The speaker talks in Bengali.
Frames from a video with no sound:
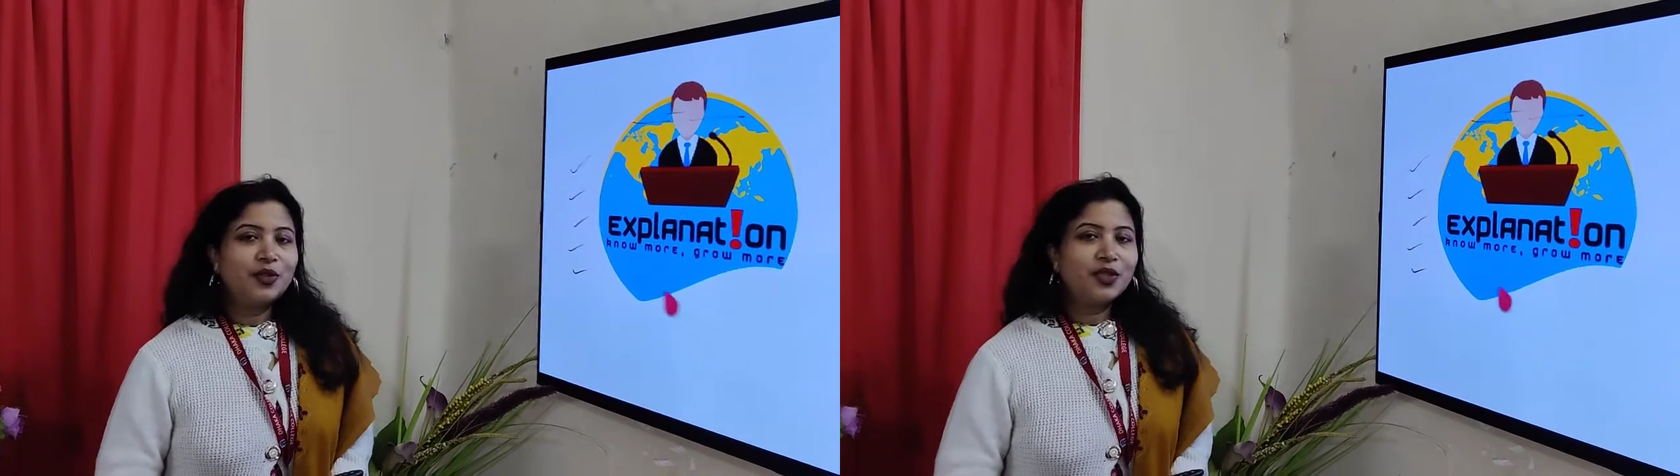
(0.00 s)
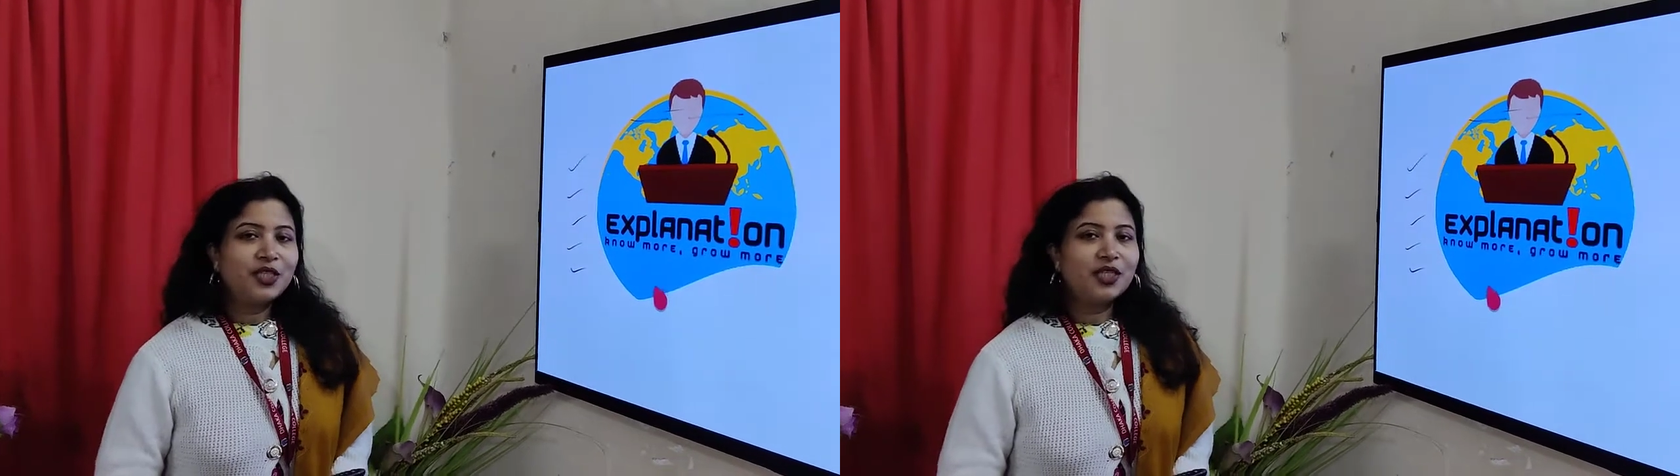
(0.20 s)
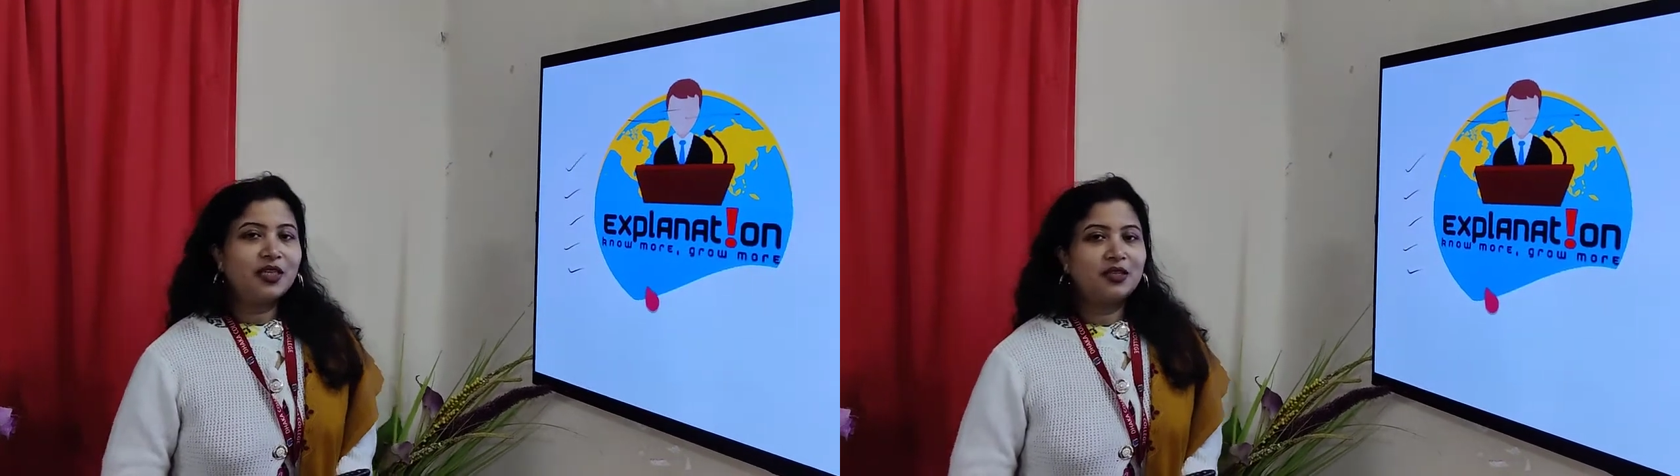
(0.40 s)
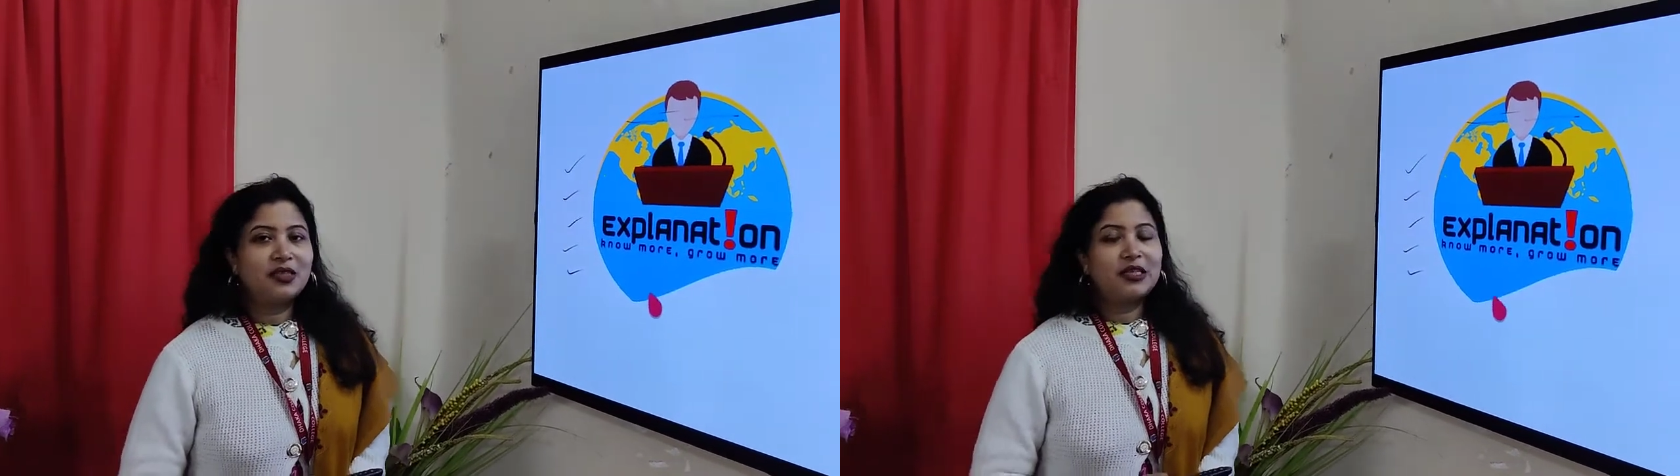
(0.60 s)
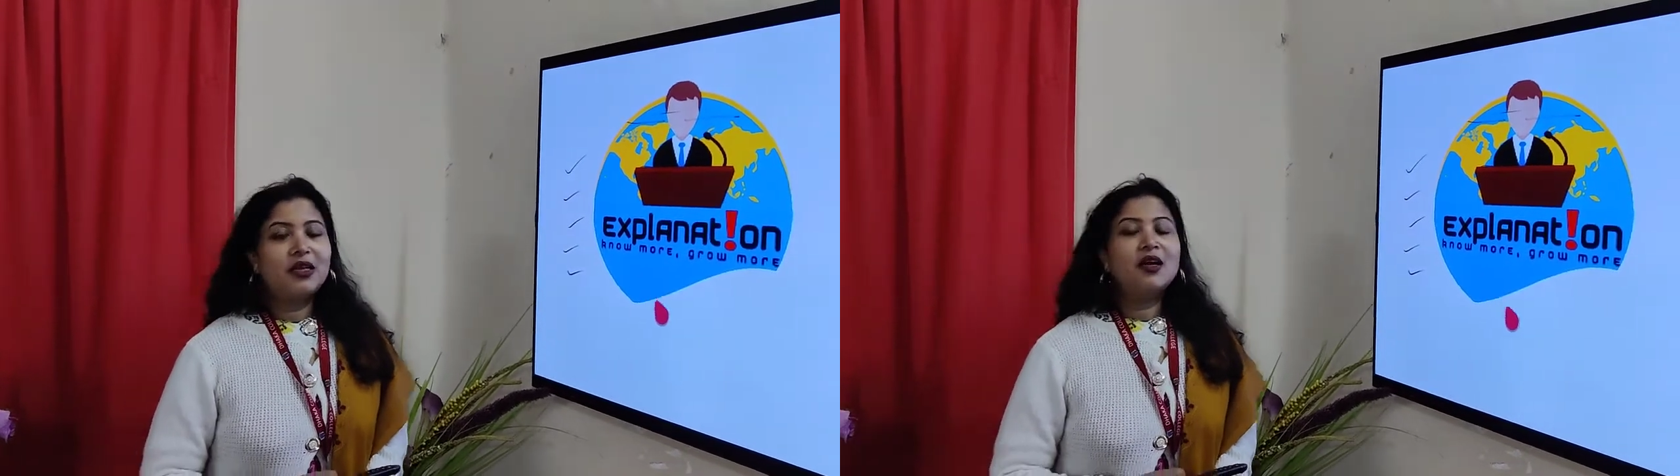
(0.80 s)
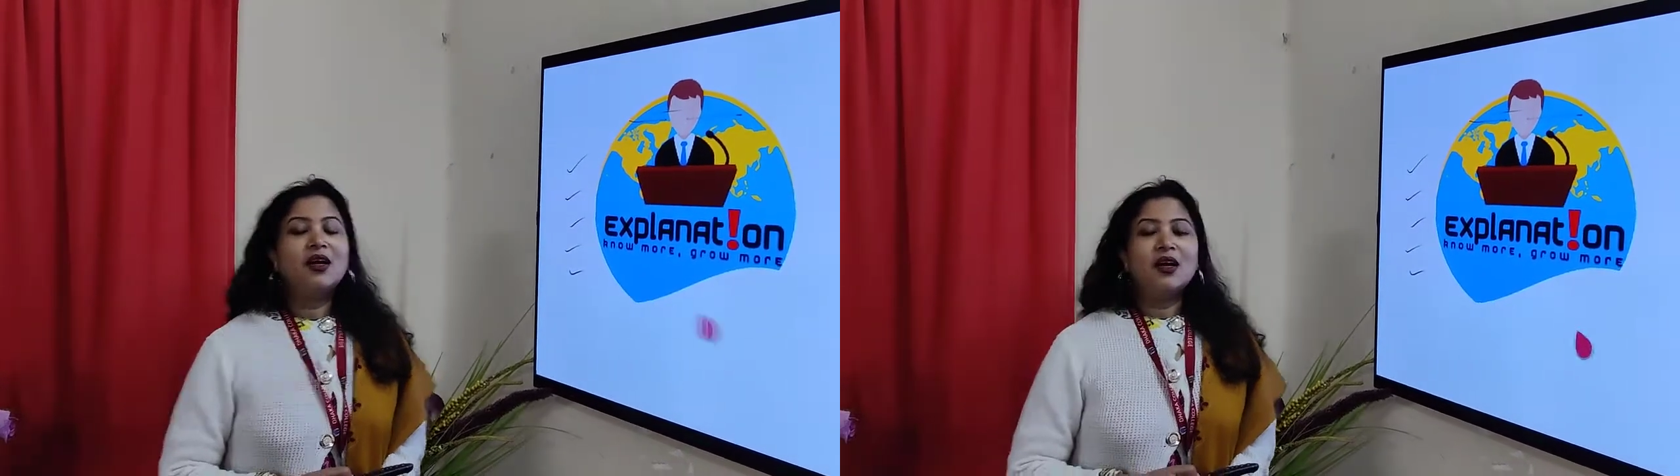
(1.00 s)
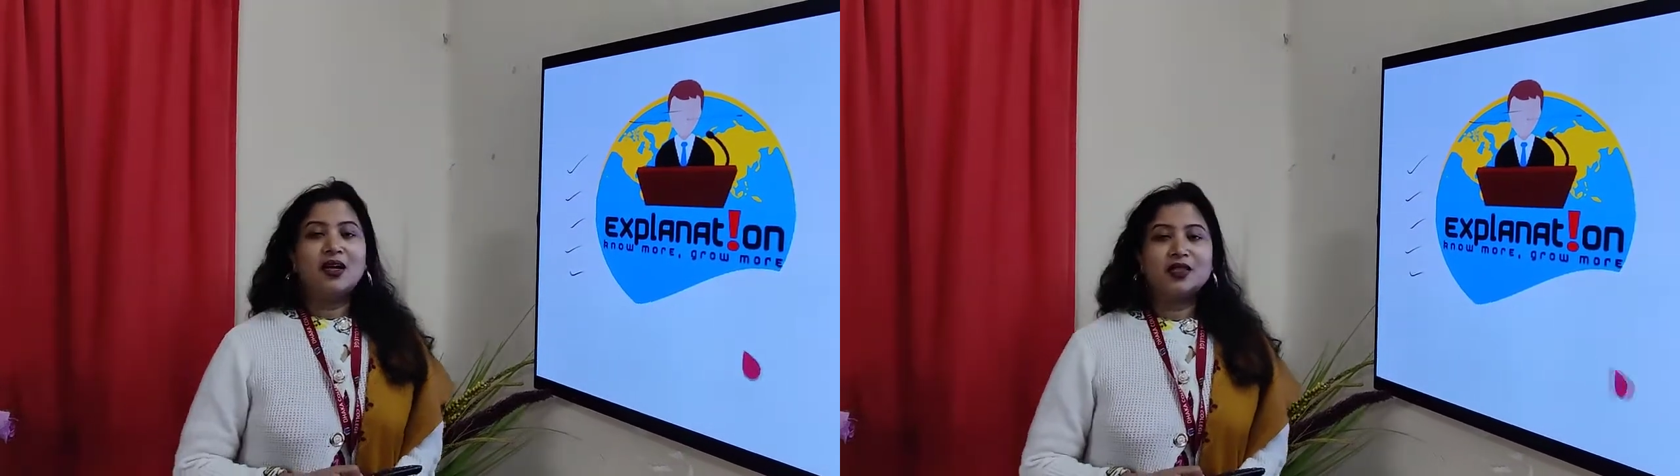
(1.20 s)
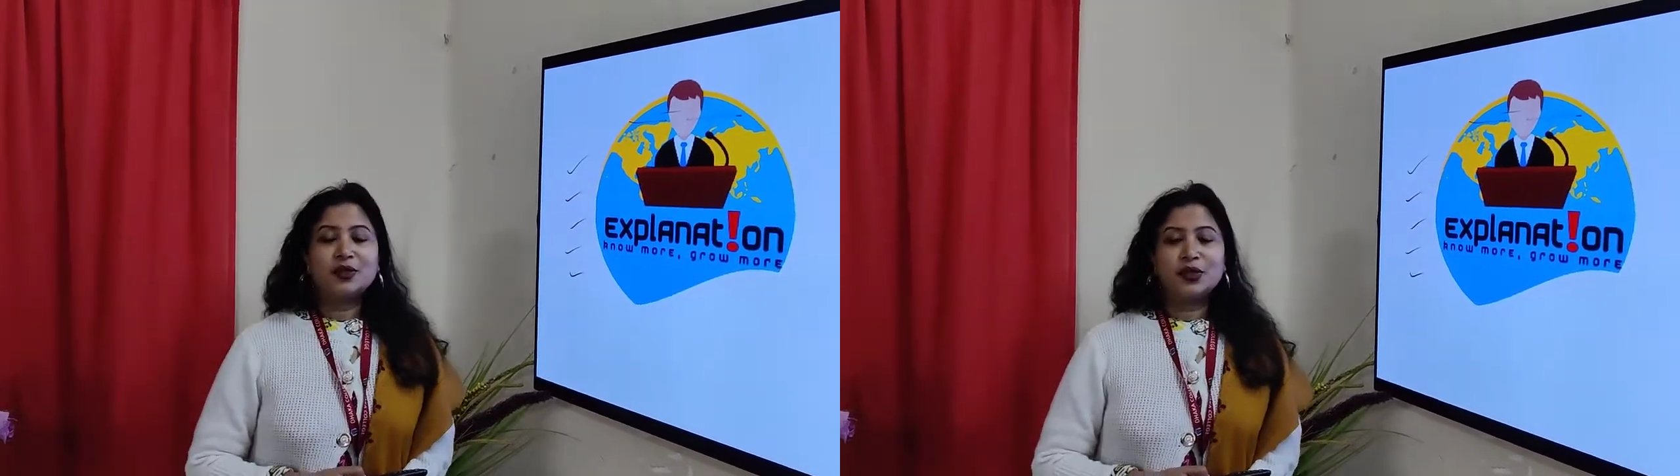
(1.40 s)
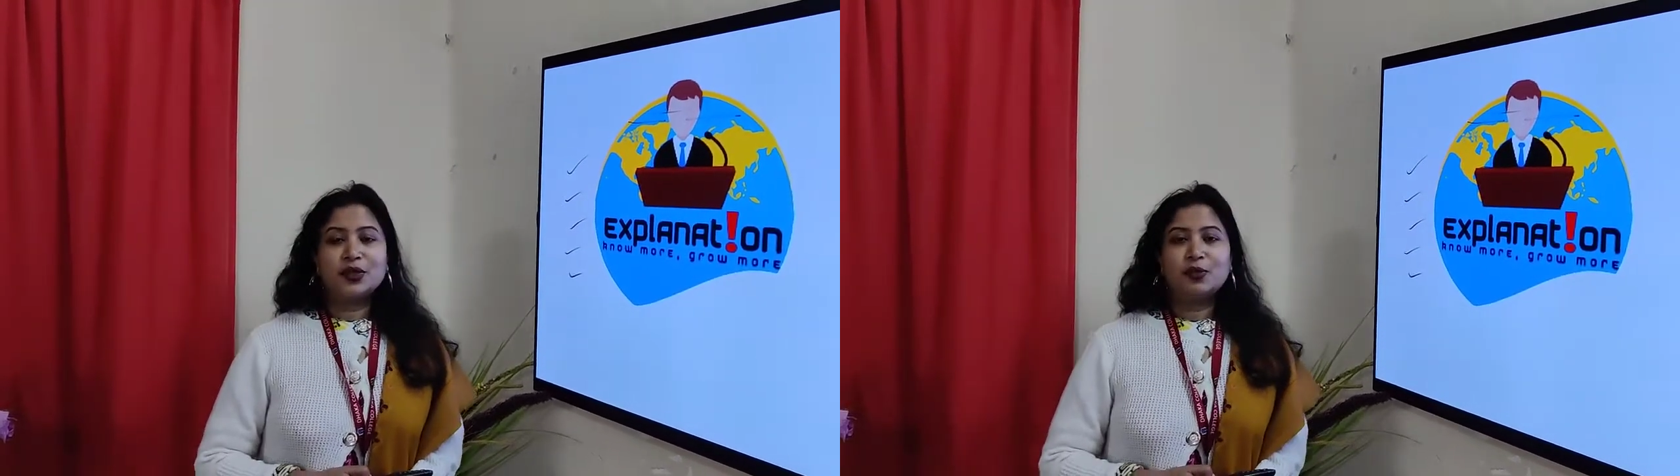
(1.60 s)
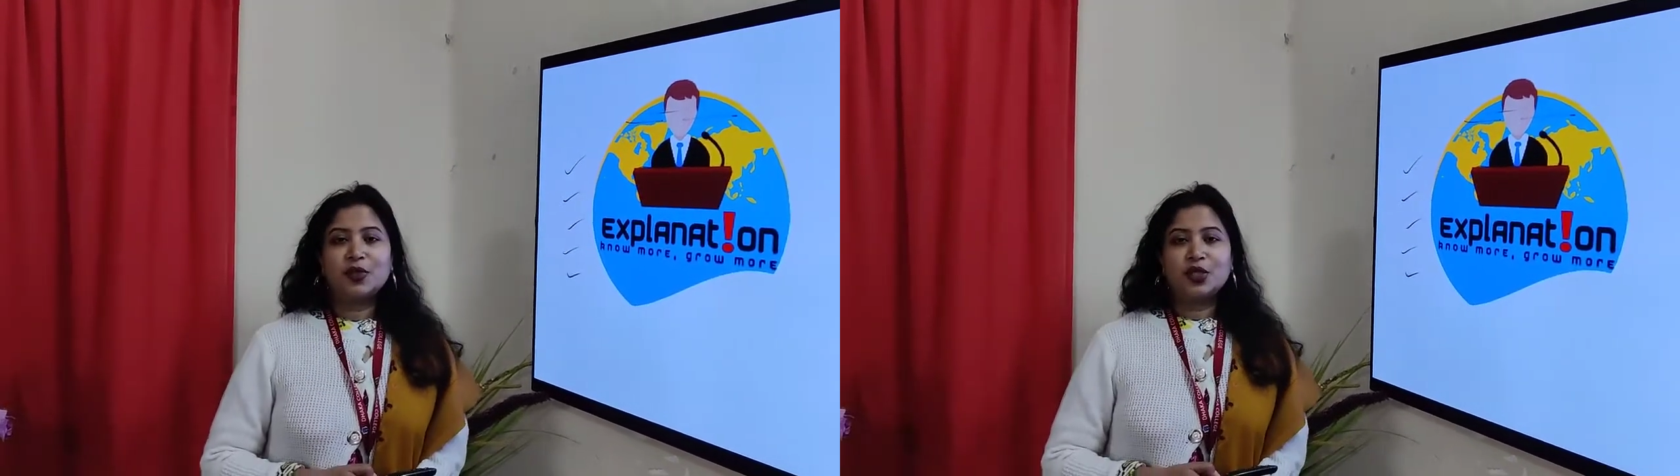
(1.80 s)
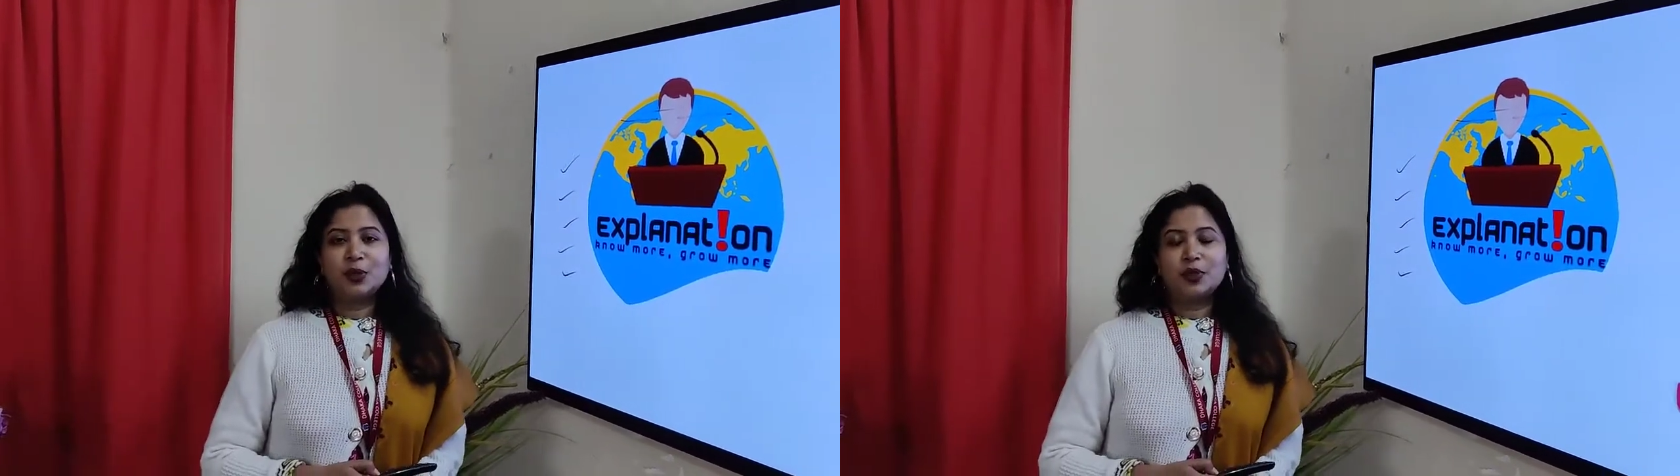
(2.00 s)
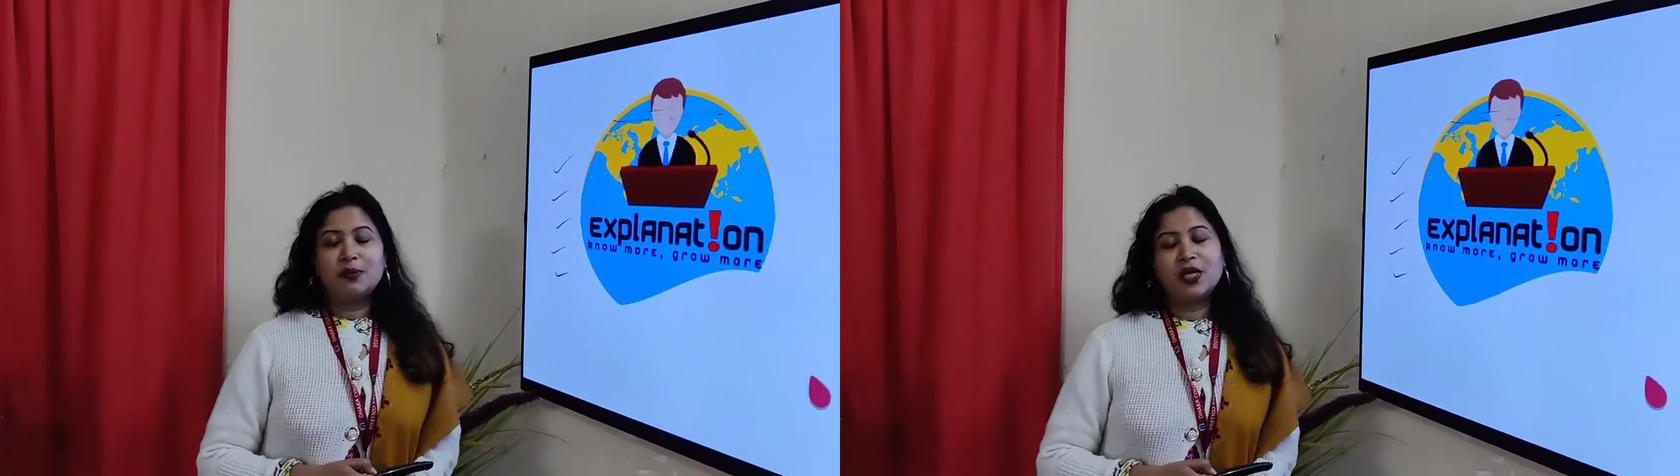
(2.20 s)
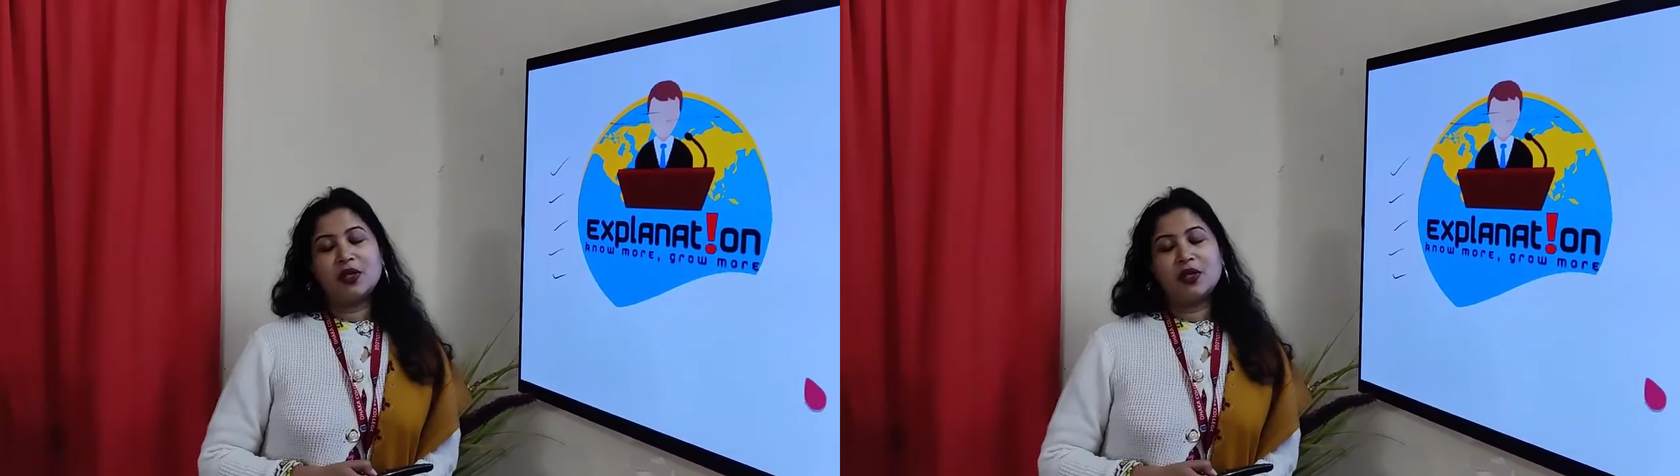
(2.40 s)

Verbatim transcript: প্রিয় শিক্ষার্থীরা আশা করি তোমরা সবাই